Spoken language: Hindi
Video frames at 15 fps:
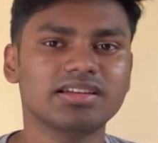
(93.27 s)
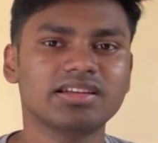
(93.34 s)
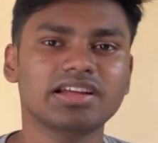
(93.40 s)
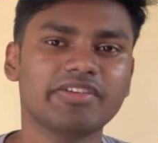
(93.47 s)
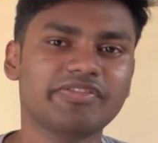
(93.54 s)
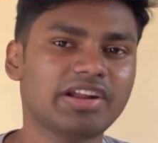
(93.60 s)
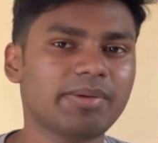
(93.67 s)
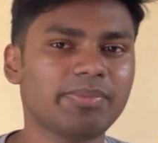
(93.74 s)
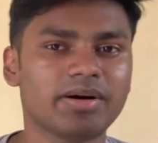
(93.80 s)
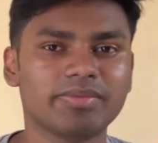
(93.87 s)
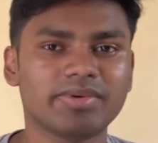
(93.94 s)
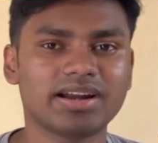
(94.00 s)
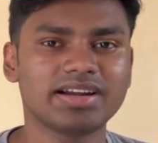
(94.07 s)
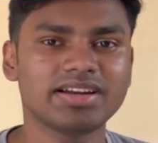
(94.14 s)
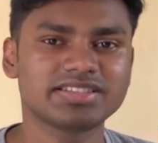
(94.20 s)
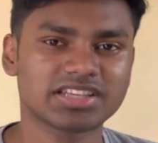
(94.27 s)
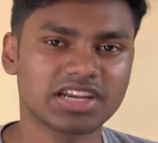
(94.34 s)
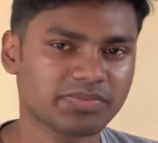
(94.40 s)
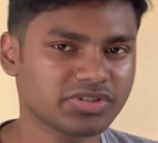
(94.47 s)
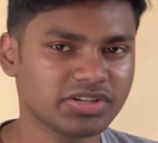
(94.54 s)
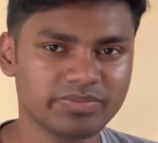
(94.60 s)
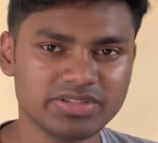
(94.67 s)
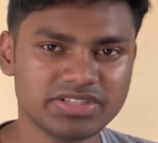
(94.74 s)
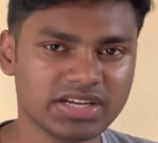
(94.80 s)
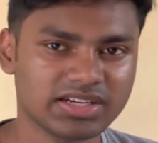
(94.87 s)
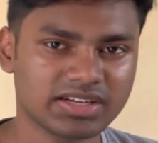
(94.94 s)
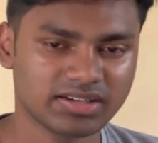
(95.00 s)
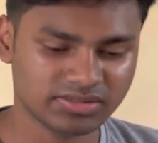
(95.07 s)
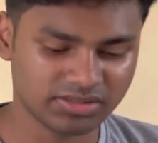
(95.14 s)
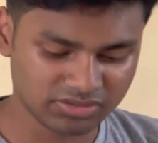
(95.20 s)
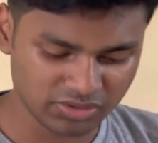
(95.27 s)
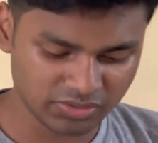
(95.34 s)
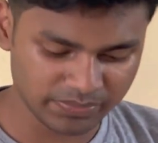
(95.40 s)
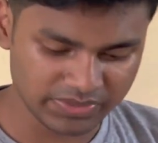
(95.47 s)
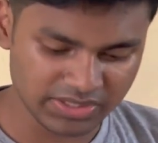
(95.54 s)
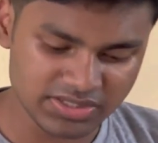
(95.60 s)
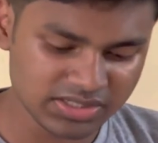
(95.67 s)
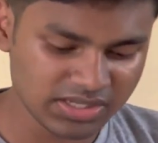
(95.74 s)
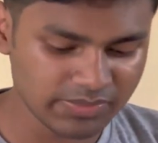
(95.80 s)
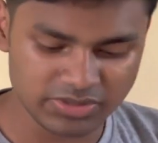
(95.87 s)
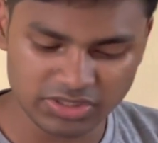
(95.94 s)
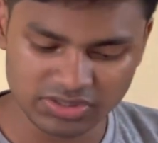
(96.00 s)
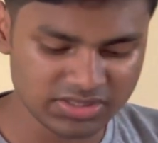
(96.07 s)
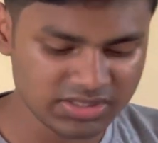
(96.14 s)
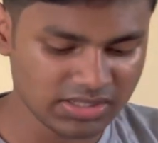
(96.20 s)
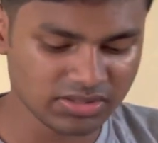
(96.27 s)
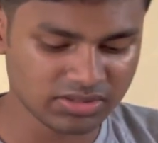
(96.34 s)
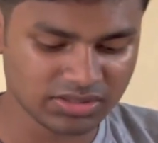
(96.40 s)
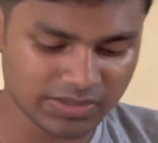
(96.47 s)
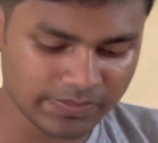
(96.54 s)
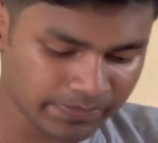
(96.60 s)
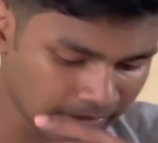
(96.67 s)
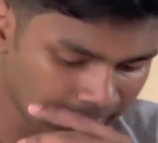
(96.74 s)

या फिर आप हमारा डिस्क्रिप्शन भी चेक कर सकते हो डिस्क्रिप्शन से जा सकते हो